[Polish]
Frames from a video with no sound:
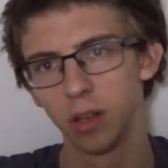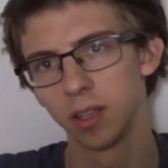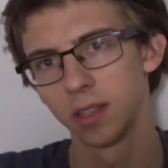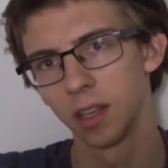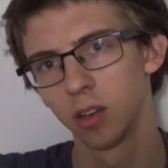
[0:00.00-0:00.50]
ile
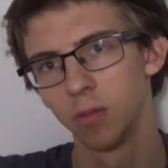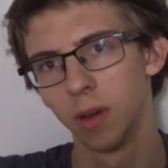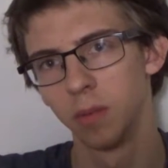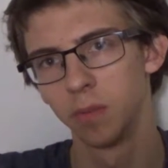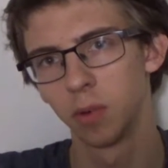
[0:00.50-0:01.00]
z tego
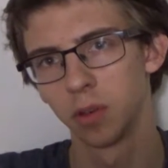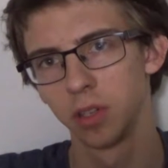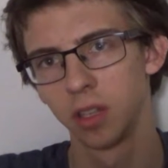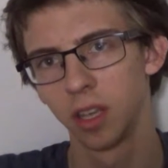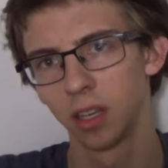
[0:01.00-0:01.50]
mamy
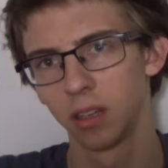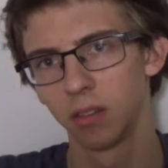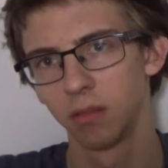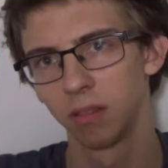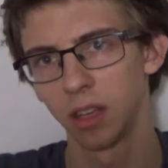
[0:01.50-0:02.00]
pożytek
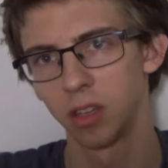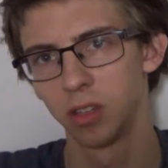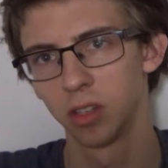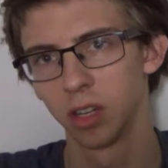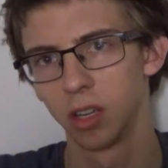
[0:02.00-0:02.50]
taki,
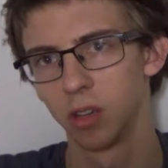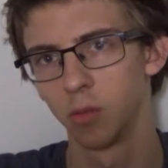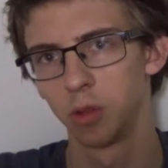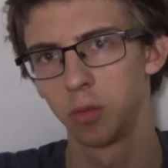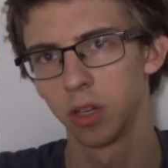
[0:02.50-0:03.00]
że
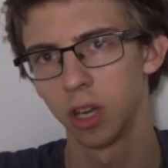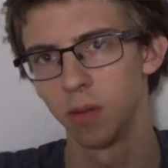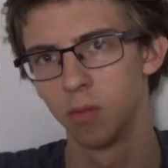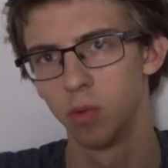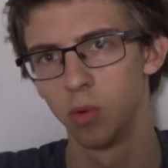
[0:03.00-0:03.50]

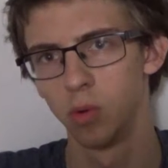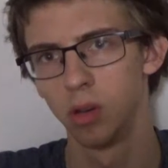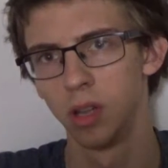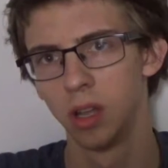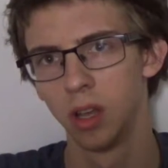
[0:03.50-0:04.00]
uśmierzamy ból
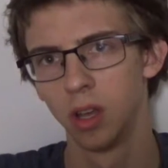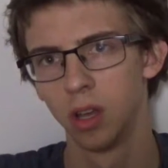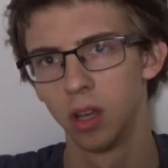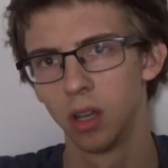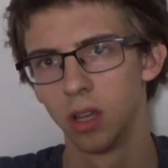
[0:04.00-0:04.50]

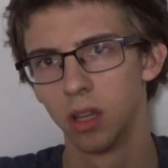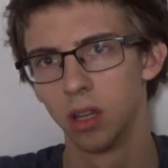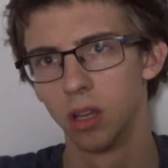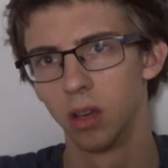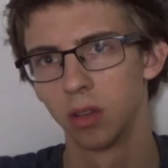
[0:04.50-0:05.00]

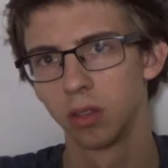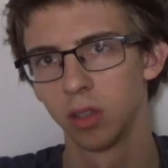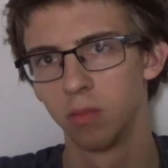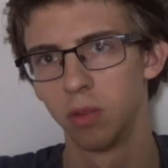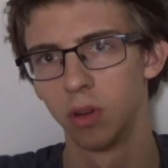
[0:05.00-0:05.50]
e,
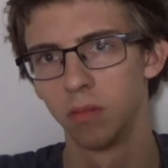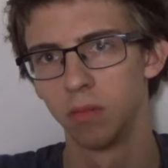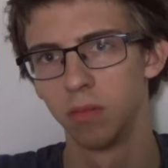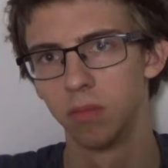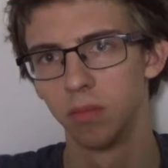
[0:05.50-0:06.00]

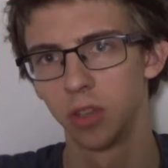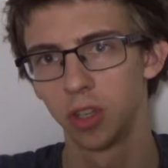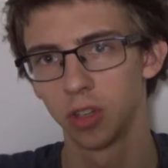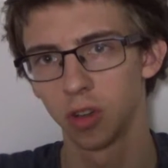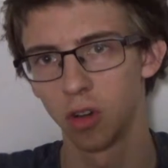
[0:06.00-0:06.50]
osobom
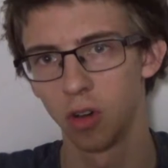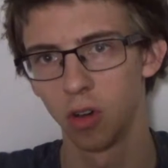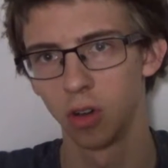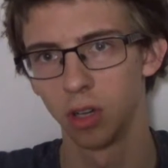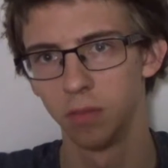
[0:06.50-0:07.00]
ciężko
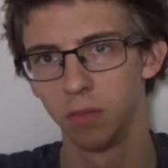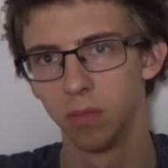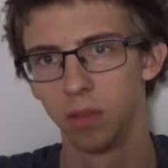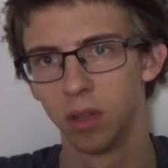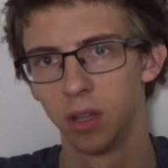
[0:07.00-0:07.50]
chorym,
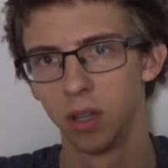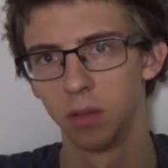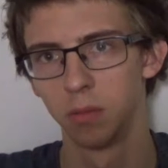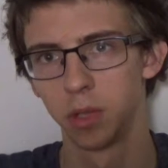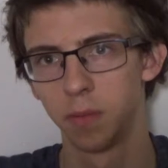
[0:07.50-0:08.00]

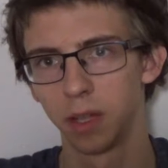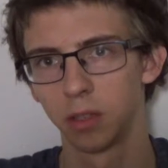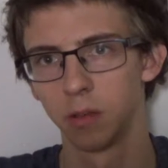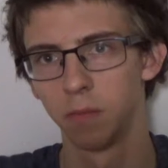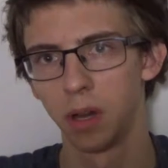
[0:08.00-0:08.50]

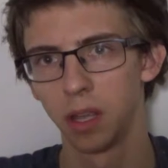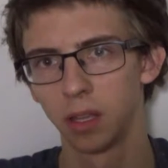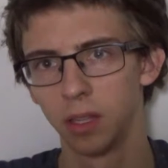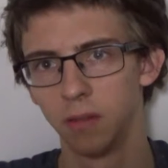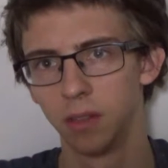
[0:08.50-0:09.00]
przypadkom
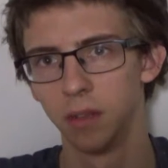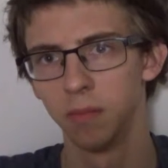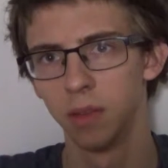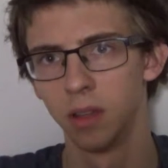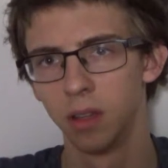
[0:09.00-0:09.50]

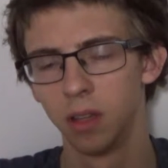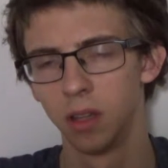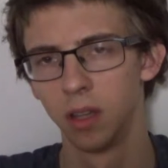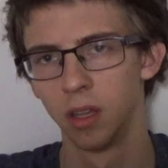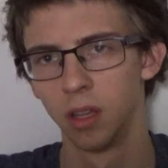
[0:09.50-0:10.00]
paliatywnym,
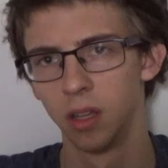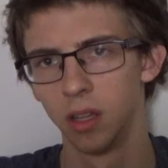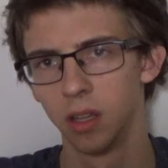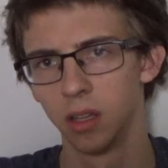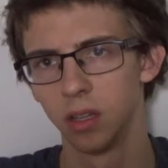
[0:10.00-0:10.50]

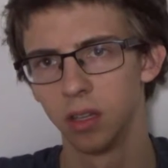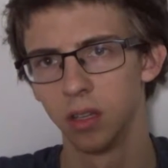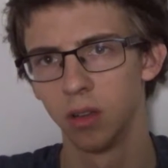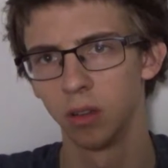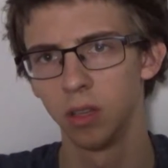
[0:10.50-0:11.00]
e,
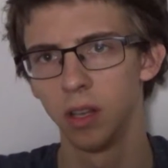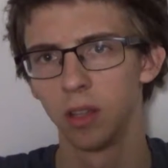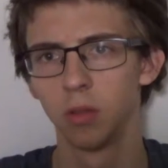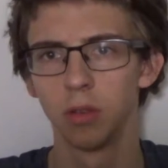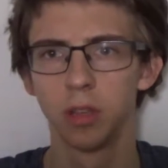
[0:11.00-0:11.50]
o tyle
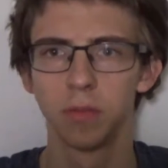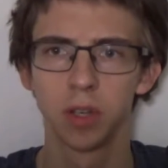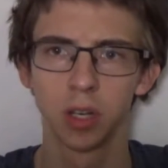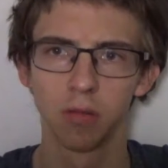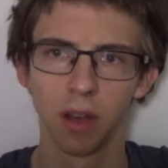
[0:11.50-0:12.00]
drugi
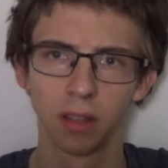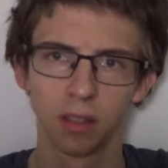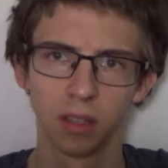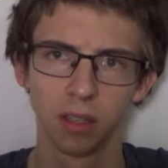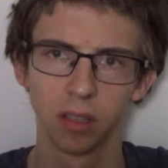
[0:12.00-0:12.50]

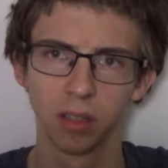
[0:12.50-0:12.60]
przykład